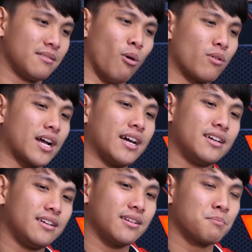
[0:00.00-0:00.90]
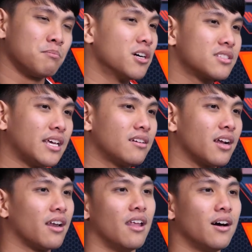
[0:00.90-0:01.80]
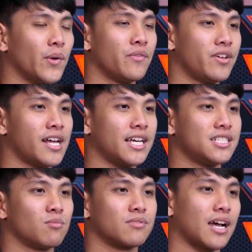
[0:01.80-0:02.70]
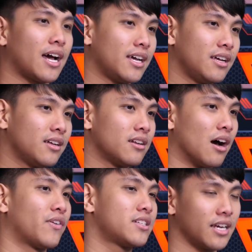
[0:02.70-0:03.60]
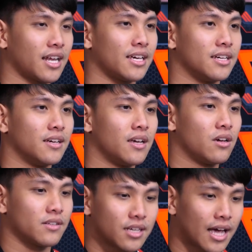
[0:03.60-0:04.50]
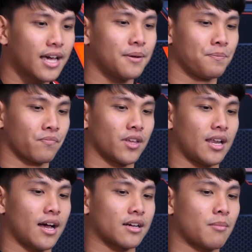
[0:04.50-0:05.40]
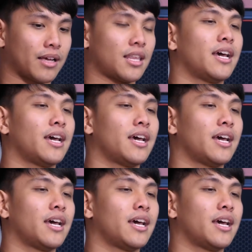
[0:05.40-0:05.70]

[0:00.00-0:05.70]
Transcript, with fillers: một cái bước tiến rất là lớn của Nvidia trong cái đợt phát triển này. Và thứ hai là các bạn